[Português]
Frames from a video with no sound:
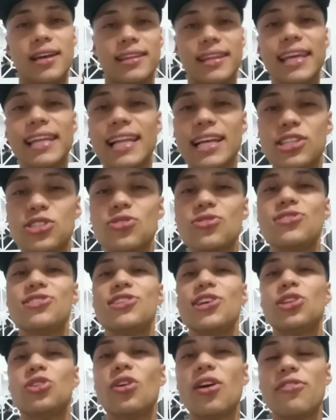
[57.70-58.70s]
Tem lá seus
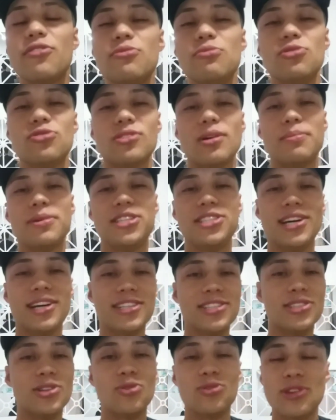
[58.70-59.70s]
19 mil
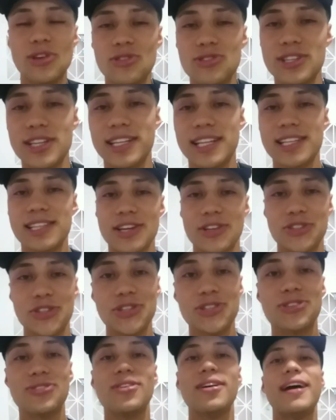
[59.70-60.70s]
habitantes, não tenho certeza
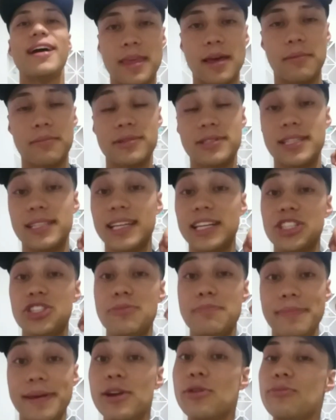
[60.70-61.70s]
disso. É uma cidade
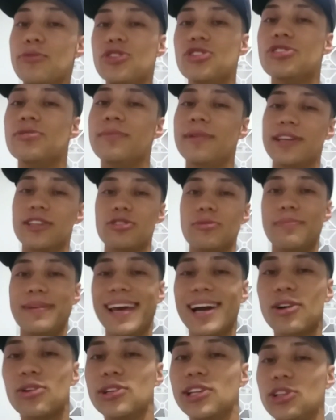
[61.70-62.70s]
bem humilde mesmo, bem
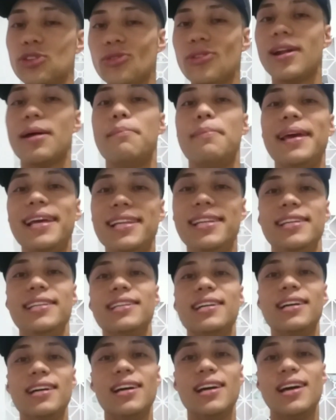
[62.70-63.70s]
acolhedora, bem
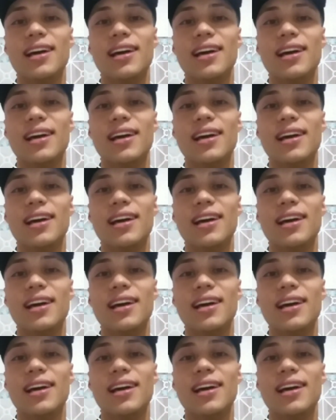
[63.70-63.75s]
linda.